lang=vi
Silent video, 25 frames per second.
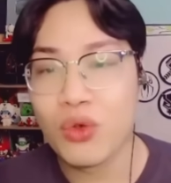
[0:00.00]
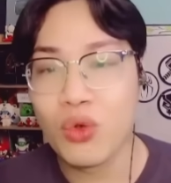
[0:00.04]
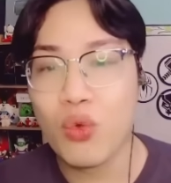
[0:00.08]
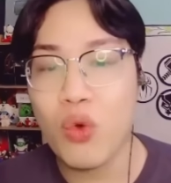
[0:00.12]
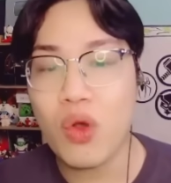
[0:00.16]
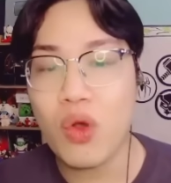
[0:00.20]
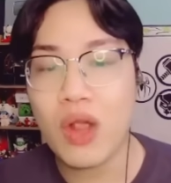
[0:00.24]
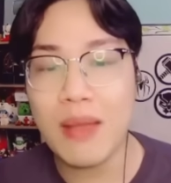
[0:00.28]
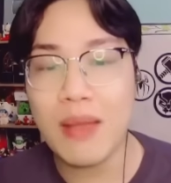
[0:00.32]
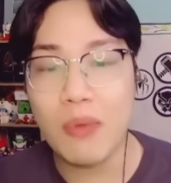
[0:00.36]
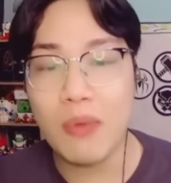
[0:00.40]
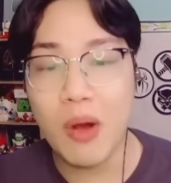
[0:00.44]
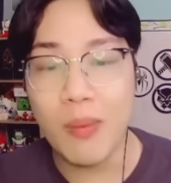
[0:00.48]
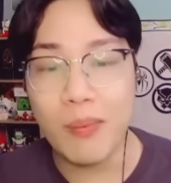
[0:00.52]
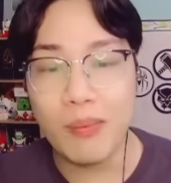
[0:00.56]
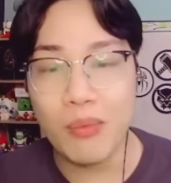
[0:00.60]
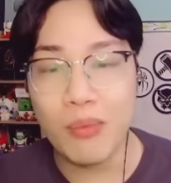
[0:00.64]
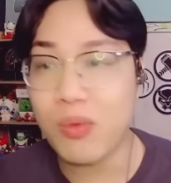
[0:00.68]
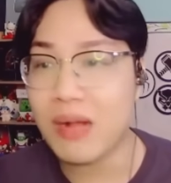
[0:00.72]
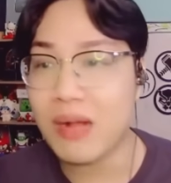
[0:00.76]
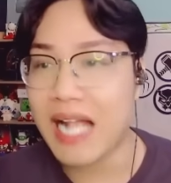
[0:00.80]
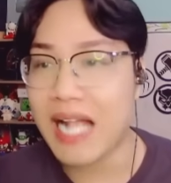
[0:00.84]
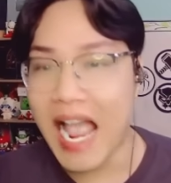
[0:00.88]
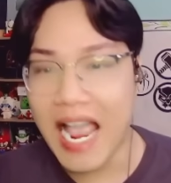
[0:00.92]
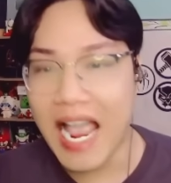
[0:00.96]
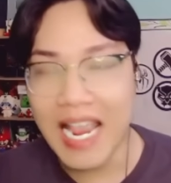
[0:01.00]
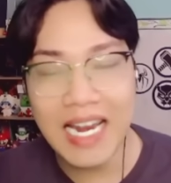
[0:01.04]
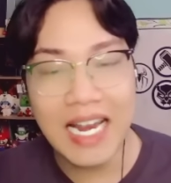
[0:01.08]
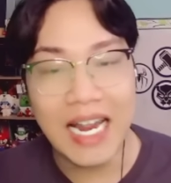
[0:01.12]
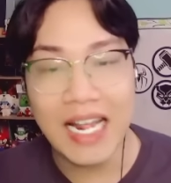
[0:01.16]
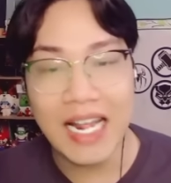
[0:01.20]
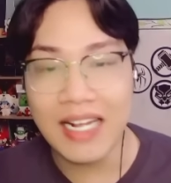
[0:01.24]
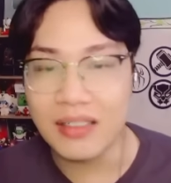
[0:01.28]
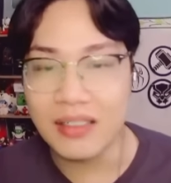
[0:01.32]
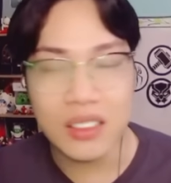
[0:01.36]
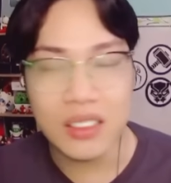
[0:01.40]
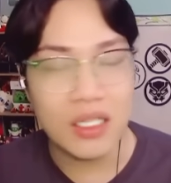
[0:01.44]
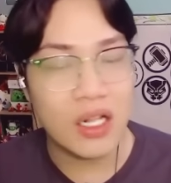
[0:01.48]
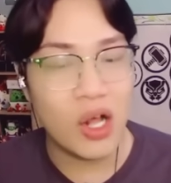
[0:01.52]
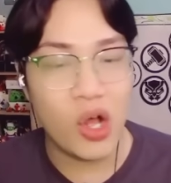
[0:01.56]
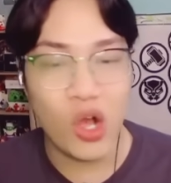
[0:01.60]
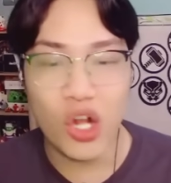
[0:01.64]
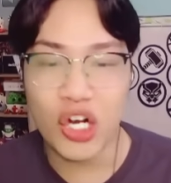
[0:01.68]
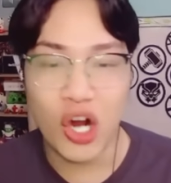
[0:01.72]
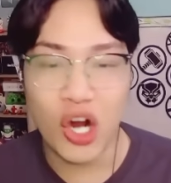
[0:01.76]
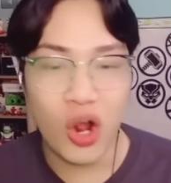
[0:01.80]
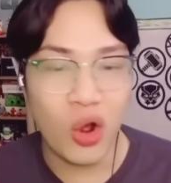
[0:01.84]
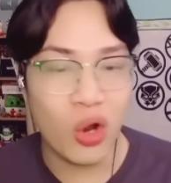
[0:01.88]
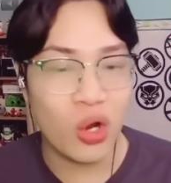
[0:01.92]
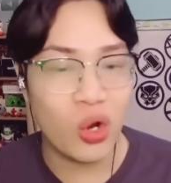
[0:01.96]
múc cái bùm một cái là
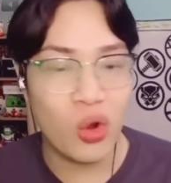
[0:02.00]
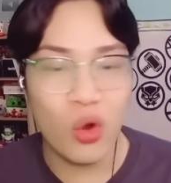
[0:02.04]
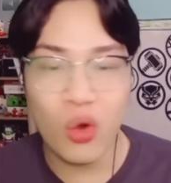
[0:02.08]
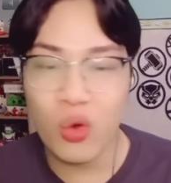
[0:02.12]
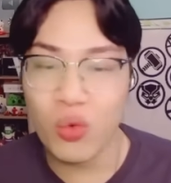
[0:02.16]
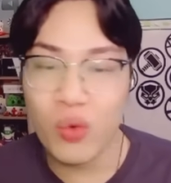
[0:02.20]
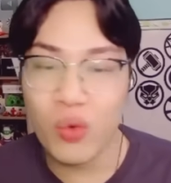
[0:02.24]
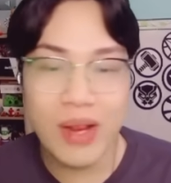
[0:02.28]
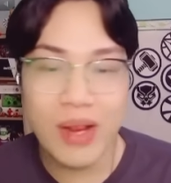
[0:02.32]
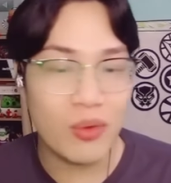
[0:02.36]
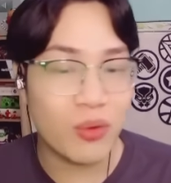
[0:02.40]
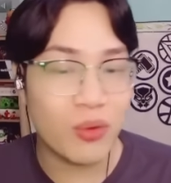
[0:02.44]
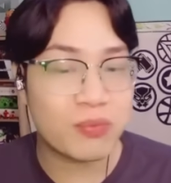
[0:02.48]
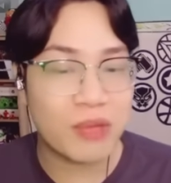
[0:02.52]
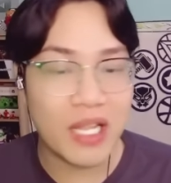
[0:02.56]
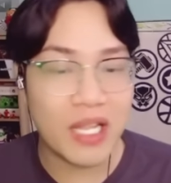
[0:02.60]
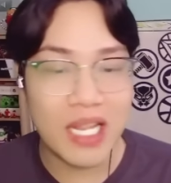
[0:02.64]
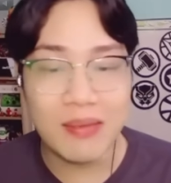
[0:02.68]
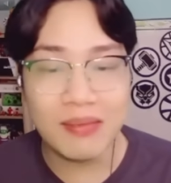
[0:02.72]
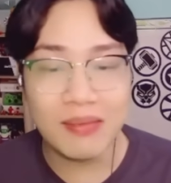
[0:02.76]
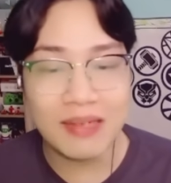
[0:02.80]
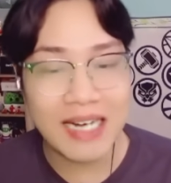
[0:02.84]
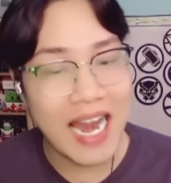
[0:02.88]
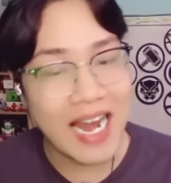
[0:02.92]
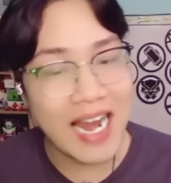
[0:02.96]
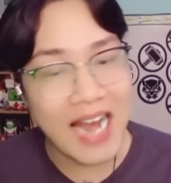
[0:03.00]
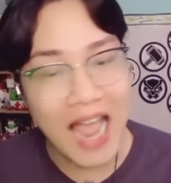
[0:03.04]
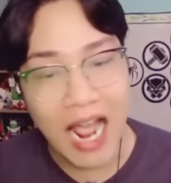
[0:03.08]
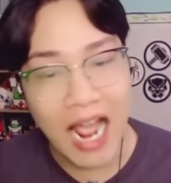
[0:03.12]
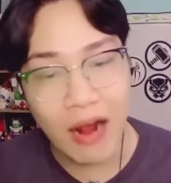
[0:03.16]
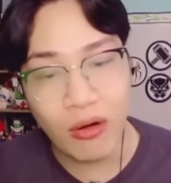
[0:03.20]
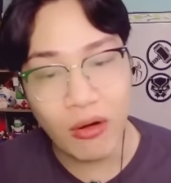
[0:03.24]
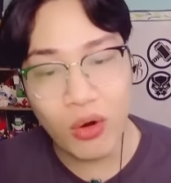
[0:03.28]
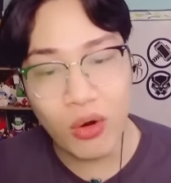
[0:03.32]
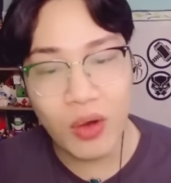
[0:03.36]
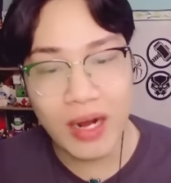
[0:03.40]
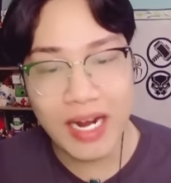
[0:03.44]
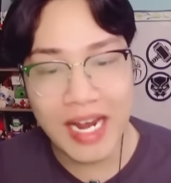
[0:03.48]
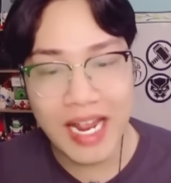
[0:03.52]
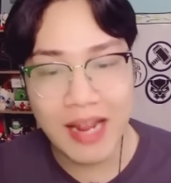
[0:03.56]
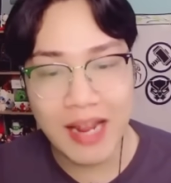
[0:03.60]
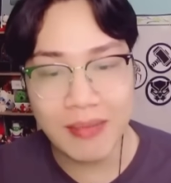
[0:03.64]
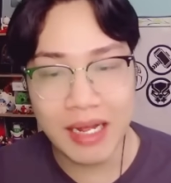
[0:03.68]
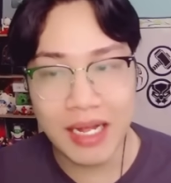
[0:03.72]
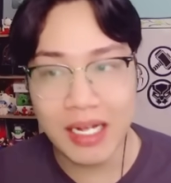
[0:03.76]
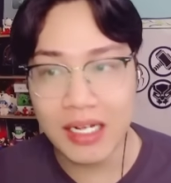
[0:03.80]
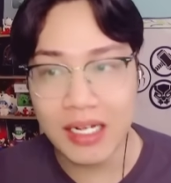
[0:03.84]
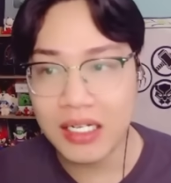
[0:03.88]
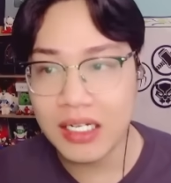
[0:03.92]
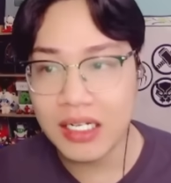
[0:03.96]
thôi rồi luôn nguyên một tim ra đảo luôn anh em
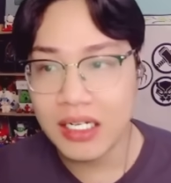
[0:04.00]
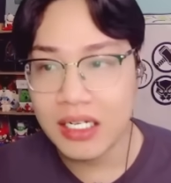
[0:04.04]
à